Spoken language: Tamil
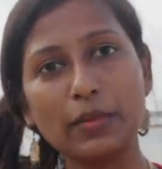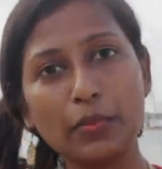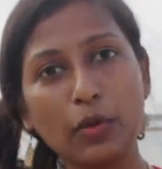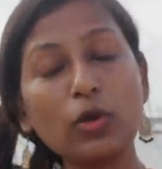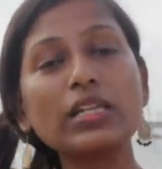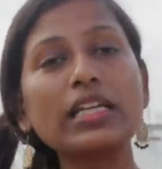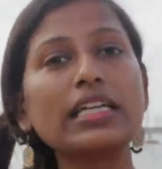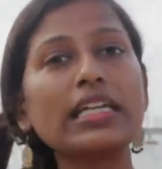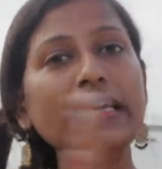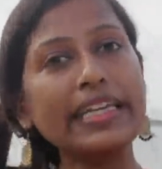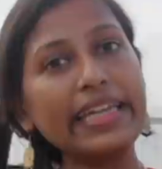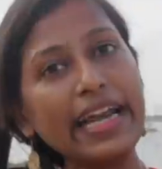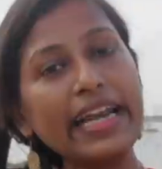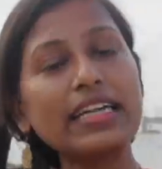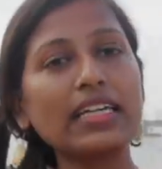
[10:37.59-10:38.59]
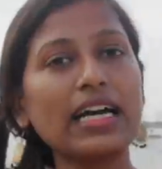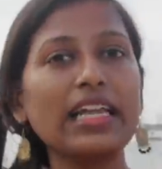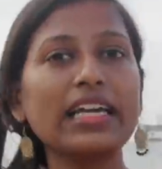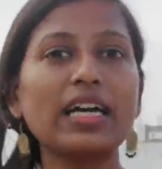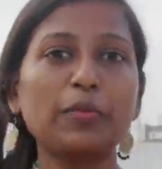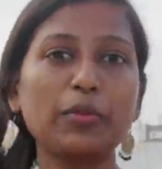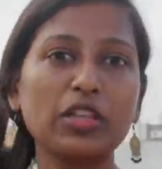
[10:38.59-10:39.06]
போட்டுட்டு ஏழு
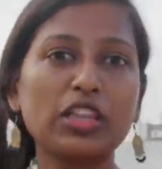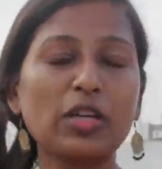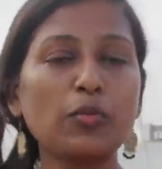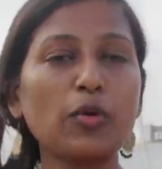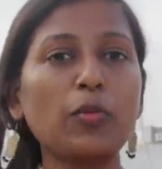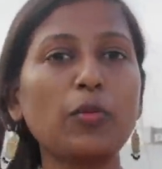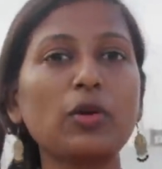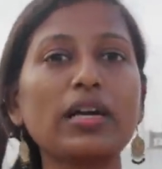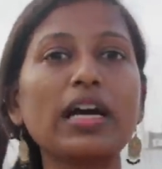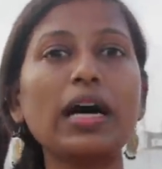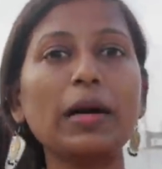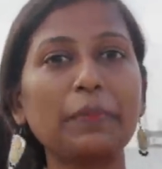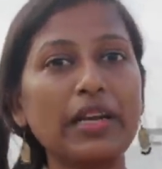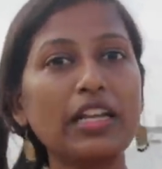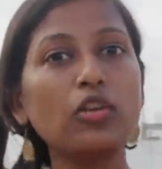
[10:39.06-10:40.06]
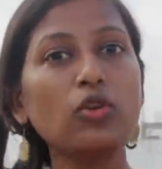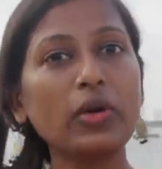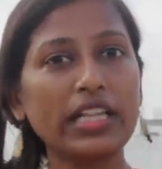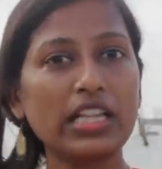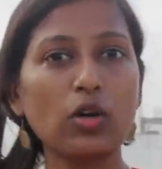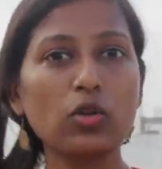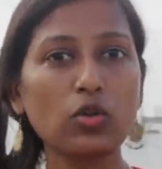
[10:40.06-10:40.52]
நாளைக்கு அப்புறம் திரும்பவும் போடுங்க அப்போ
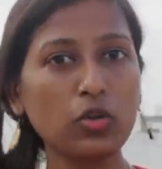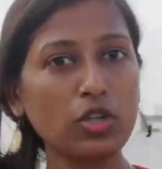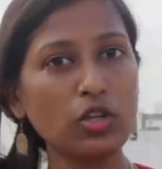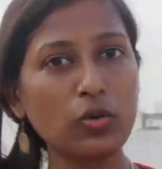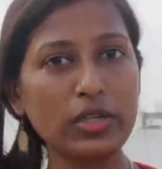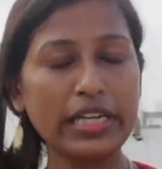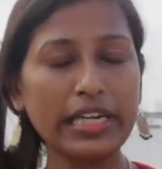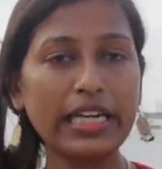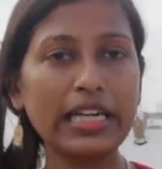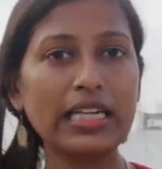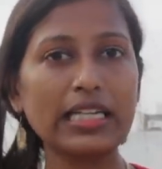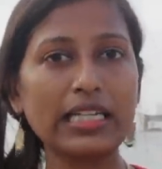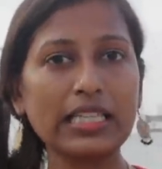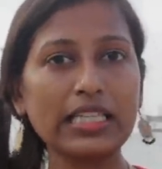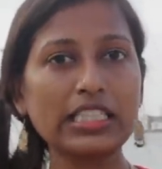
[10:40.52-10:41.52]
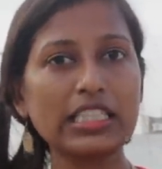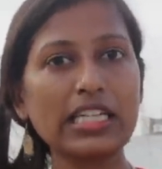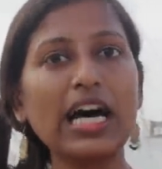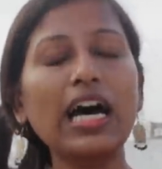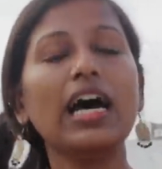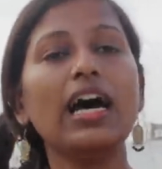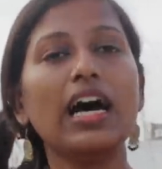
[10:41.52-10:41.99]
இன்னும் ஏதாவது குட்டி குட்டி ஈர்
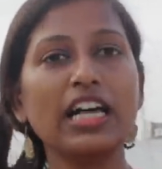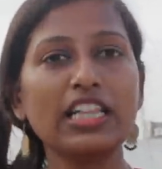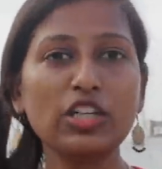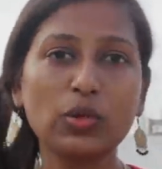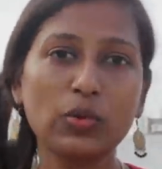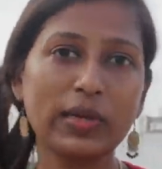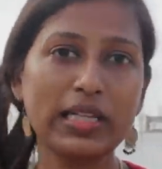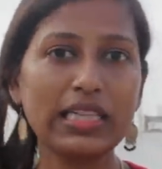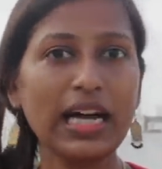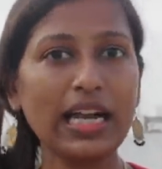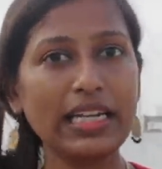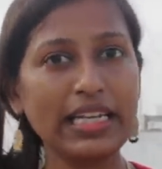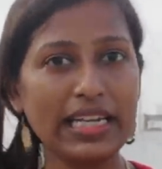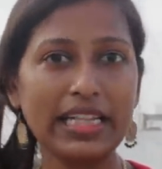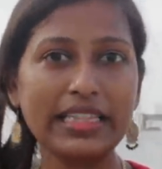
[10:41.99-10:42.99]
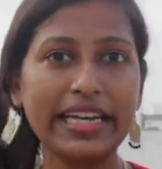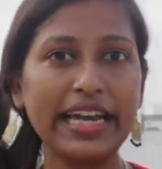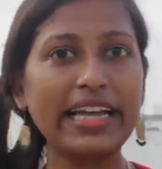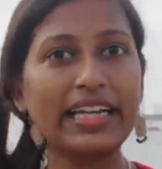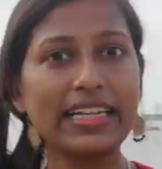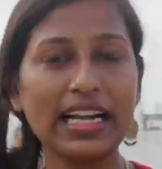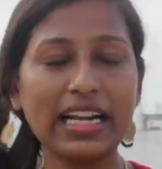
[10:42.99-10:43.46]
இருந்துச்சுன்னா அதையும் வந்து அன்றைக்கி அந்த
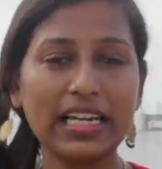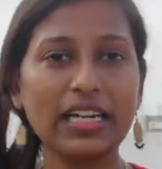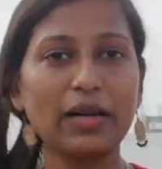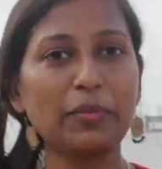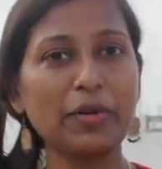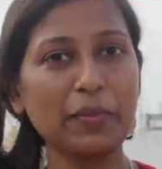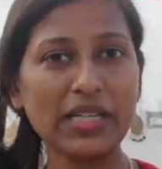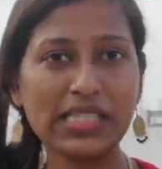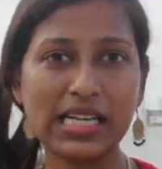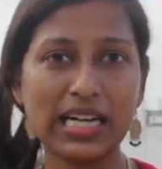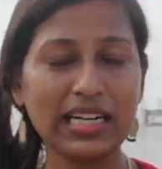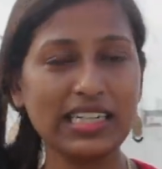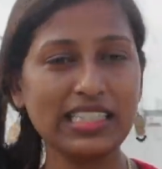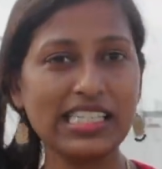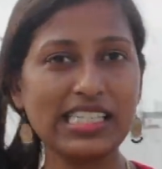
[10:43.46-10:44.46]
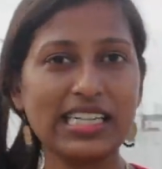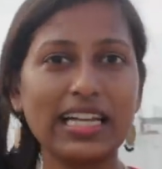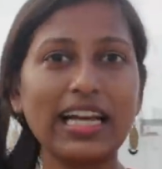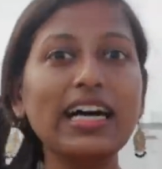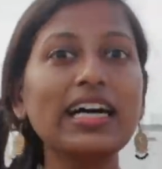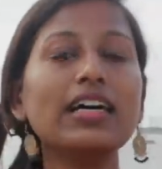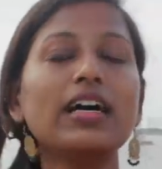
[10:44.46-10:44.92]
ஏழு நாளைக்கு அப்புறமா
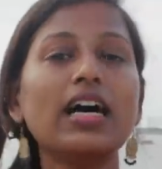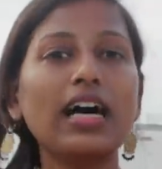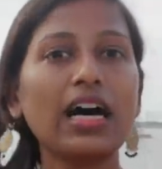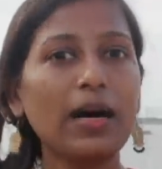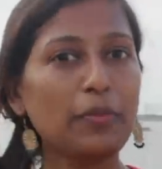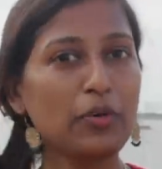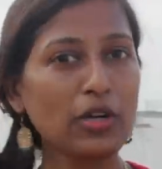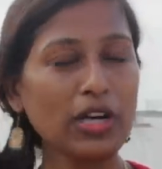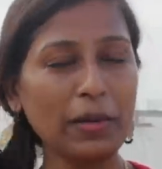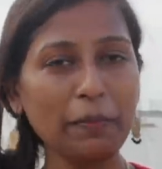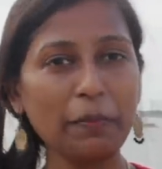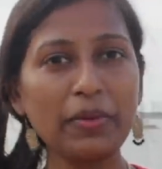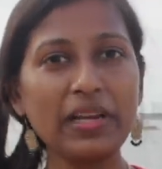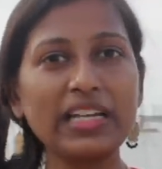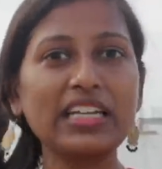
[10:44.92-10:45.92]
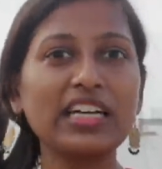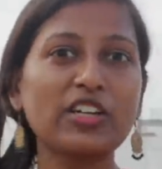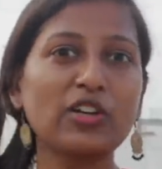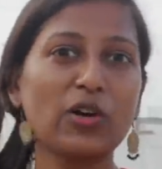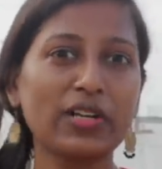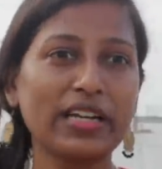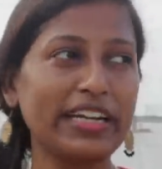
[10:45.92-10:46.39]
சாகடிச்சிடலாம் அப்புறம் கம்ப்ளீட்டாக
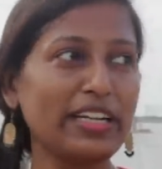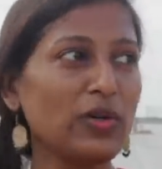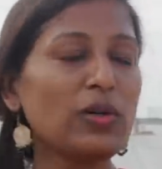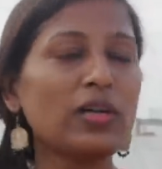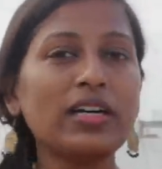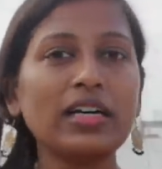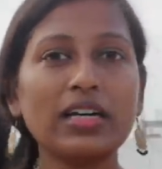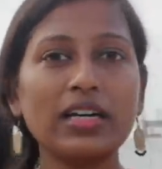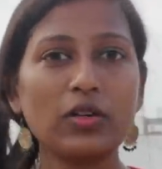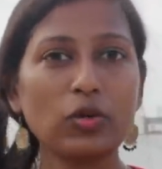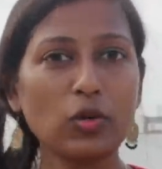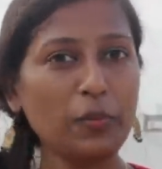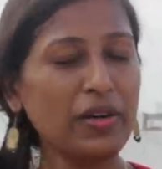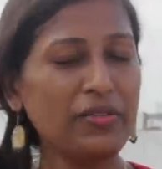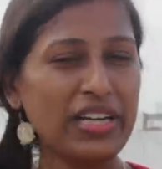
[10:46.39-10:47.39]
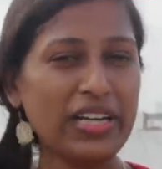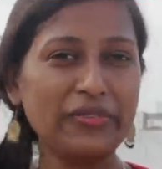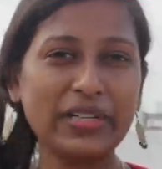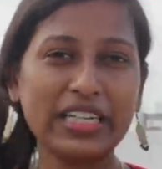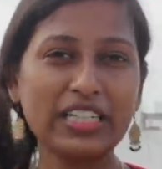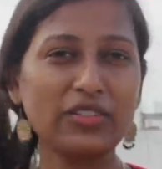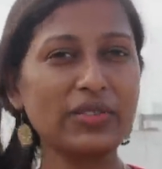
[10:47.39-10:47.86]
க்யூர் ஆகிடும் ரொம்பவே
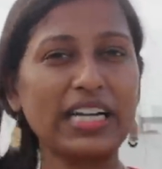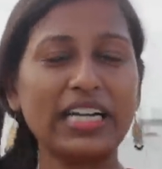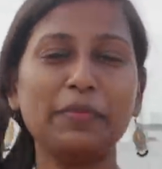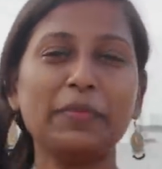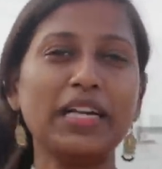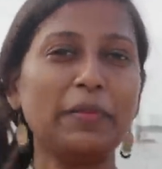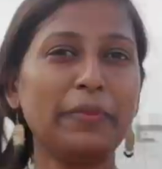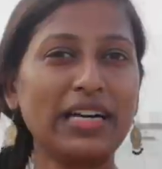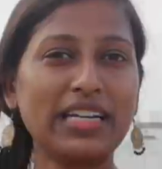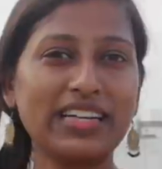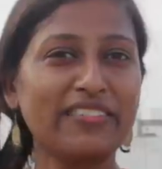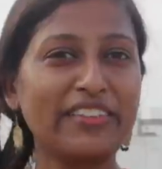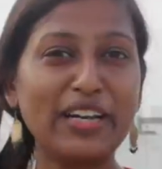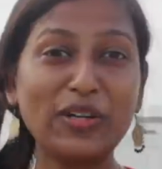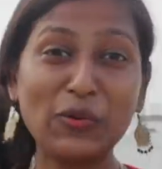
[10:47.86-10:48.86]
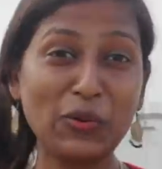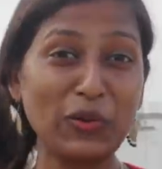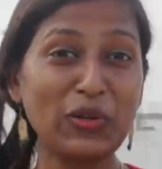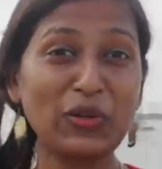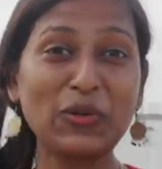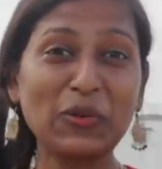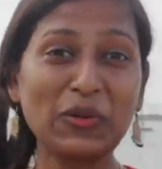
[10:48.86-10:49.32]
எஃபெக்டிவ் ட்ரை பண்ணி பாருங்கள் வேணும்
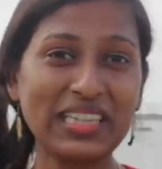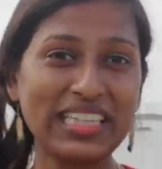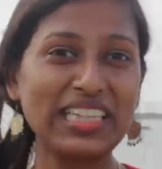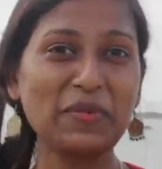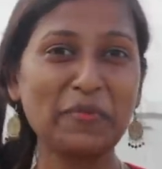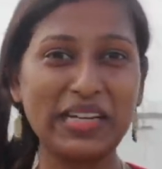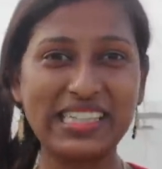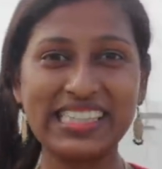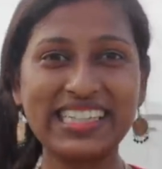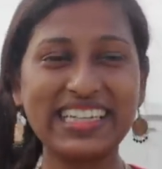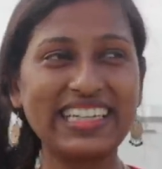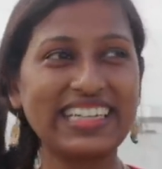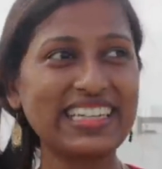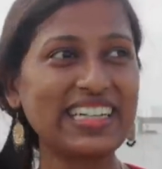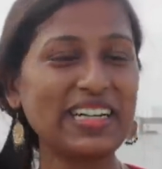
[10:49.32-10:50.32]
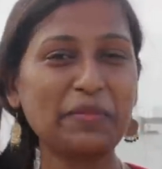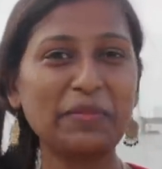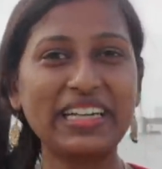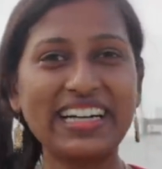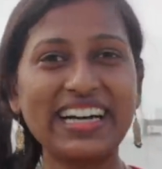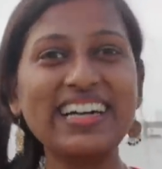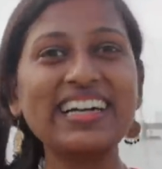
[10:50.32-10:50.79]
உங்களுக்கும் வந்து இந்த பிரச்சனை இருக்குது
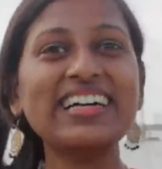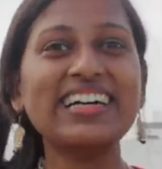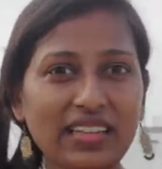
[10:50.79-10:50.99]
அப்படின்னா